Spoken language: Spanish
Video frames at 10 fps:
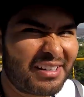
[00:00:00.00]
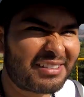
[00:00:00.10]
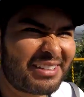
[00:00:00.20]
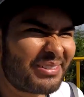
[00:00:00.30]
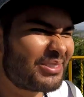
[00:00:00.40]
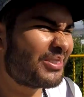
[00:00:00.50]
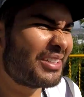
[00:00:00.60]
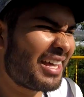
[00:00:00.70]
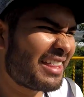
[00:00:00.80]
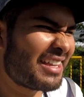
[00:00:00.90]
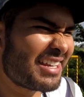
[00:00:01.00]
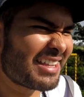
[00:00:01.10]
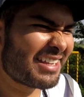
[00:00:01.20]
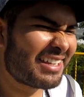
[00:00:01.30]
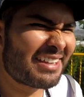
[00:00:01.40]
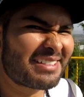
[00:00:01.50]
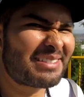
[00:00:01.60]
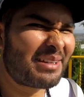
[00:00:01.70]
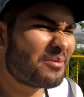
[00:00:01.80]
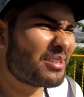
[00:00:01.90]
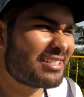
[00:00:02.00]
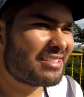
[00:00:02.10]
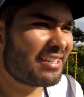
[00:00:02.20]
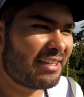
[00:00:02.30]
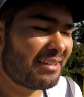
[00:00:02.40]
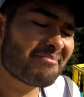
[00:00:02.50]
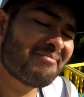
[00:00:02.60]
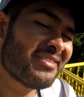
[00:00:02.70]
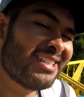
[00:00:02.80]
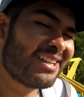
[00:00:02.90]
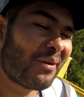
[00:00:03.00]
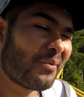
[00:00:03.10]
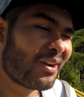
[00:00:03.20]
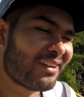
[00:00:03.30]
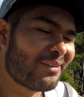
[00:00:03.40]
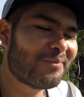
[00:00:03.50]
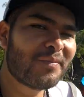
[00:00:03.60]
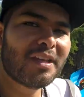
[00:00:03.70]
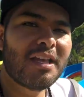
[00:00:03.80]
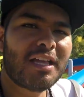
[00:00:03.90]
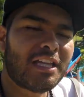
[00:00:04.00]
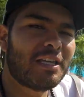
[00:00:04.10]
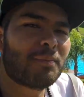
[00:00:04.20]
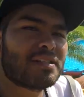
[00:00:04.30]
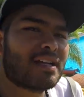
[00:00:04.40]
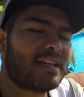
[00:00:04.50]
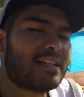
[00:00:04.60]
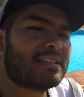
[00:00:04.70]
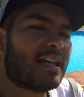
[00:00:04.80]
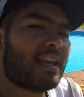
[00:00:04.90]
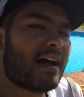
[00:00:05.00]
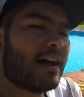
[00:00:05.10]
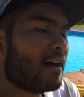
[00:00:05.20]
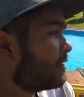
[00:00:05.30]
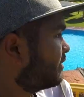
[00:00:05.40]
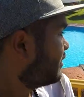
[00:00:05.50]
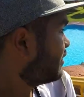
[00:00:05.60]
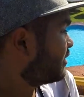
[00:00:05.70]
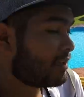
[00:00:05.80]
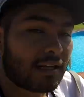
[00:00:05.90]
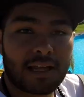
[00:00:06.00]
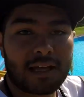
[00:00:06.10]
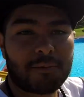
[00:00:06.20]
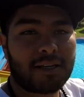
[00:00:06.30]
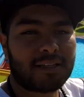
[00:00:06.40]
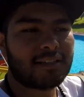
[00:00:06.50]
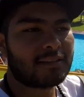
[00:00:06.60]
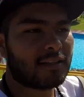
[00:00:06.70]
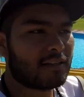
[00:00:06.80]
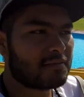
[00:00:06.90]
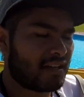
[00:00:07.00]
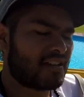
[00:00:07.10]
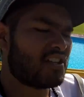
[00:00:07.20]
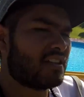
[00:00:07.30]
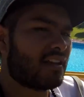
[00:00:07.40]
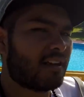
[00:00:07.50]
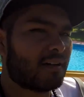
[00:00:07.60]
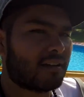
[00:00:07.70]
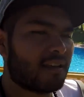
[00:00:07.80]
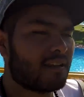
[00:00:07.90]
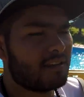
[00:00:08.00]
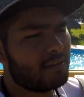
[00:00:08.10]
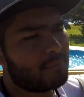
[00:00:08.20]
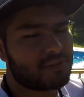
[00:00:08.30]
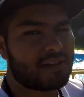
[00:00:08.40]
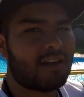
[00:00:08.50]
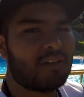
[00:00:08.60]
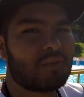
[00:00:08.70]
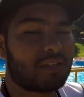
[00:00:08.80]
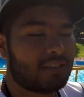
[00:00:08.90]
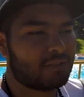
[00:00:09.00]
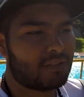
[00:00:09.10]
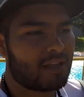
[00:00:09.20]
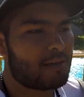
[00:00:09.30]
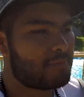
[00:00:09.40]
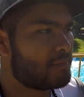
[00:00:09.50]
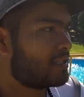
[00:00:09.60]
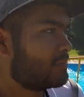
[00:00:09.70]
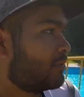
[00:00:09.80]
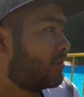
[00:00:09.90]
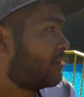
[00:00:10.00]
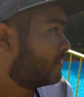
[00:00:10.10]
neta no soy nada, nada, nada extremo, así es de que como que no. Y pues aquí está la la alberquita, está chida la verdad y pues ya en un ratito ya más me voy a